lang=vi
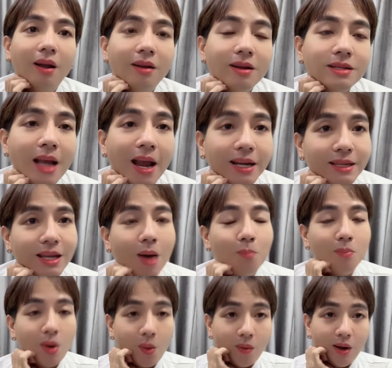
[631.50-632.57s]
nó sang
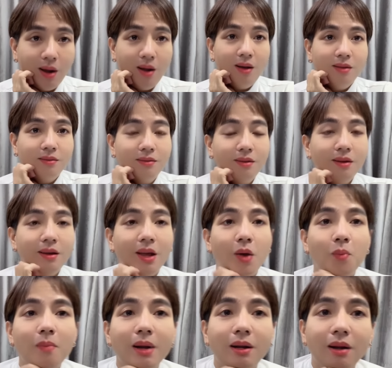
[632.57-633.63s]
trọng đồ hơn nó kiểu
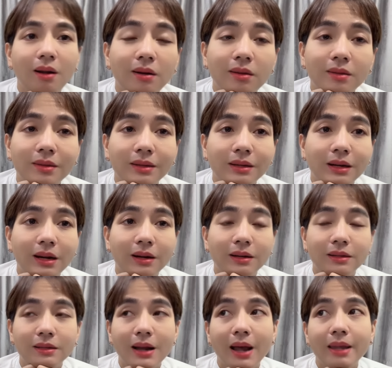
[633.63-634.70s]
mà nó
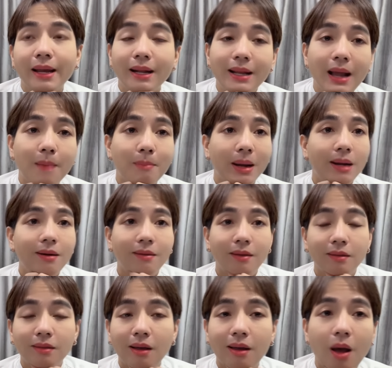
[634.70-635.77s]
để tránh làm ảnh
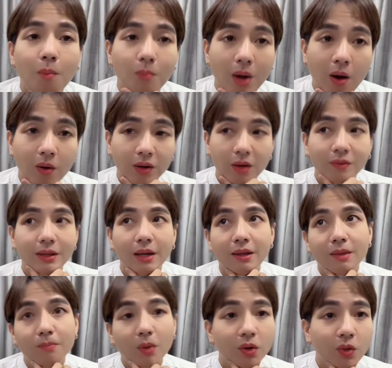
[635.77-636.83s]
hưởng tới hồng loan rồi tại
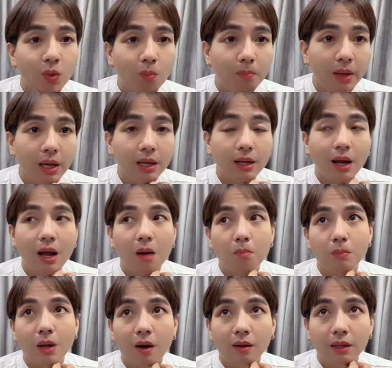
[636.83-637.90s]
vì mọi người cũng biết rồi đó
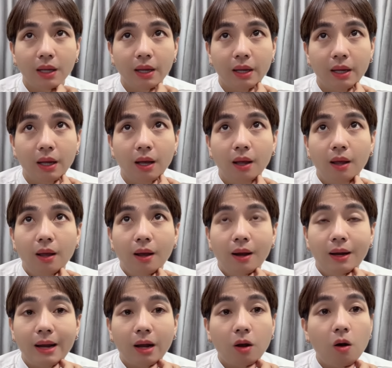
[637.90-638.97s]
hồng loan thì
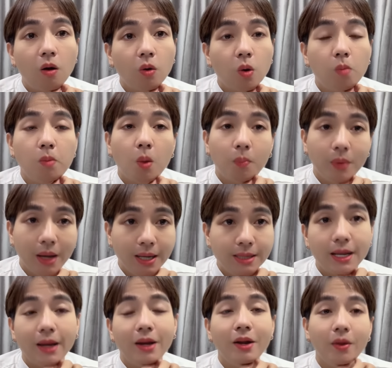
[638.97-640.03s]
là con của một nghệ
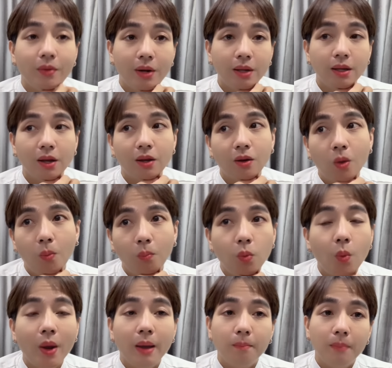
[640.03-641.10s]
sĩ rồi đó thì cũng
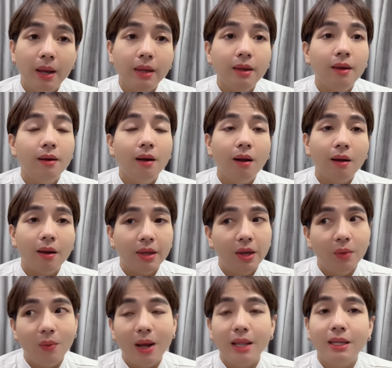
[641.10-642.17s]
quen biết với rất là
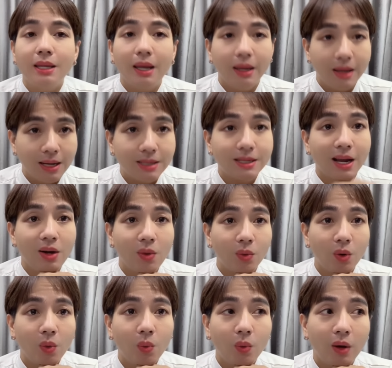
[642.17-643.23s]
nhiều anh chị nghệ sĩ rồi
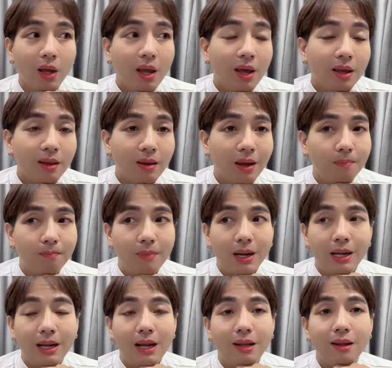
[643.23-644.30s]
luôn thì
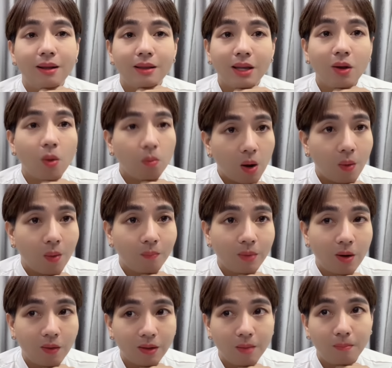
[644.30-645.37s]
mình là lên tiếng ủng hộ hồng
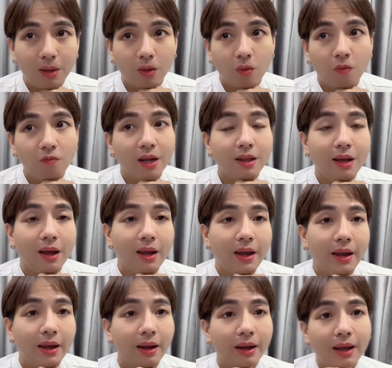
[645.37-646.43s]
loan thì mình cũng phải thể
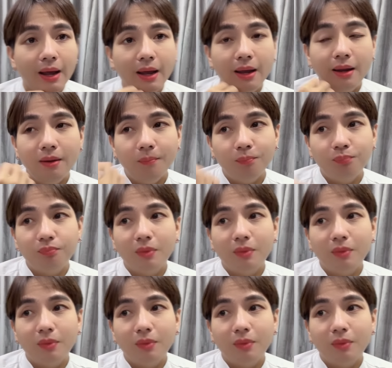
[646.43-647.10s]
hiện cái